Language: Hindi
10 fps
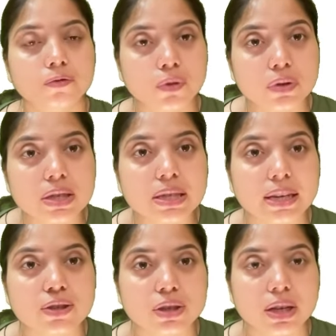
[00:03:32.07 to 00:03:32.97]
फ्रोज़न
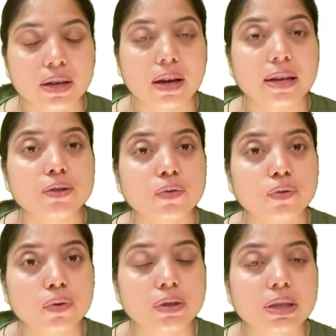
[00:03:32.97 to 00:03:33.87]
सेक्शन है जो
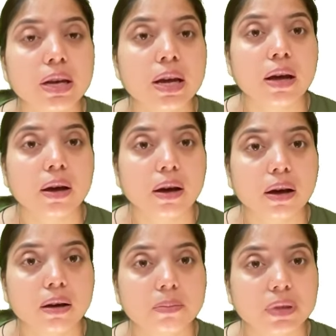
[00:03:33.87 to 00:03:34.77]
फ्रोज़न
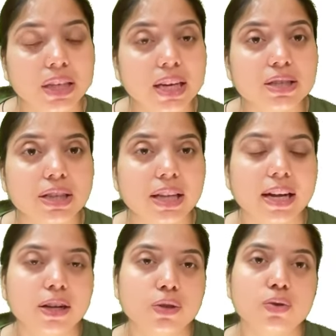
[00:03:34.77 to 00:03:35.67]
किया जाता
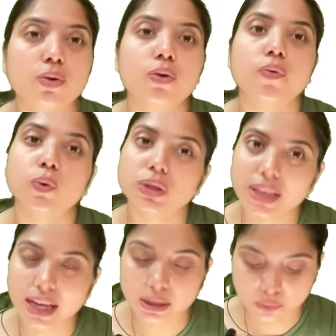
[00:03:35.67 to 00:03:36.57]
है टिश्यू को वो उसकी
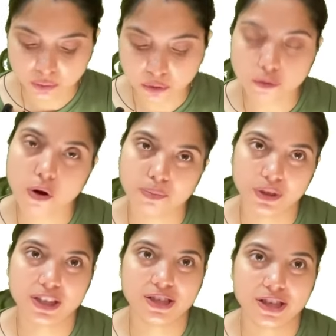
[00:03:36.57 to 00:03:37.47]
हेल्प से परफॉर्म
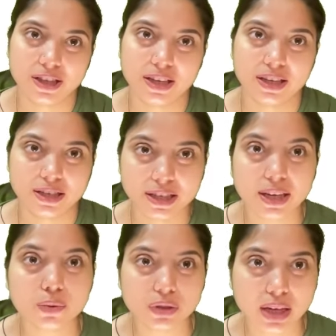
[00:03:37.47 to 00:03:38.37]
किया जाता है ठीक
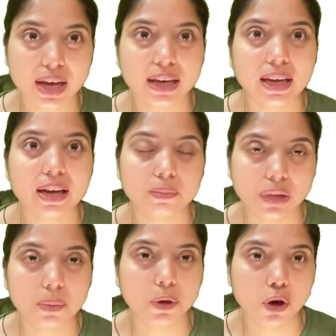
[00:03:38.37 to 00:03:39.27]
है उसके आगे हम
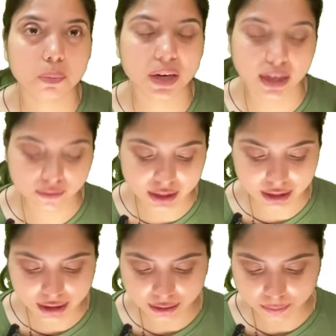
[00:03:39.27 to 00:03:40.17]
अभी और पढ़ने वाले
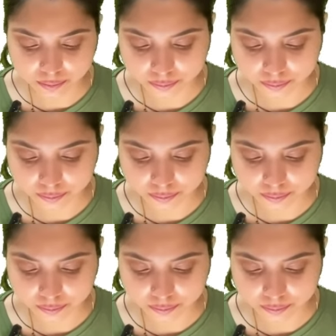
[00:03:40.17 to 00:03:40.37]
हैं